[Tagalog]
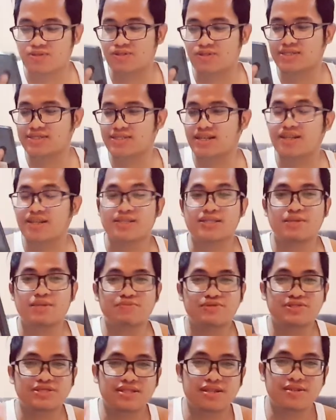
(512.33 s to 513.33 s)
all done.
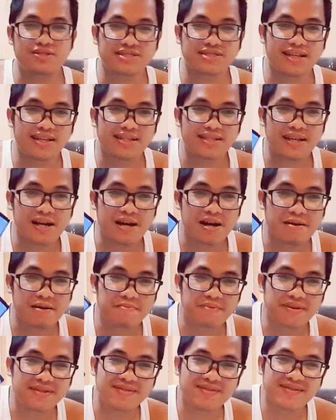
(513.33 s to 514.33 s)
Tapos na yung
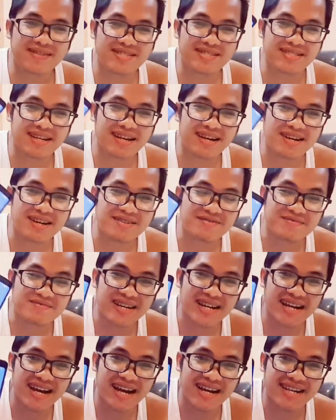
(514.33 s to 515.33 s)
setup. Ito na siya.
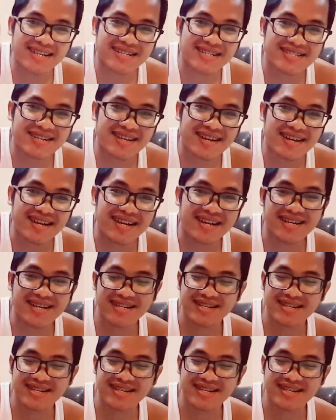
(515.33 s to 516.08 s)
Gawaga na siya.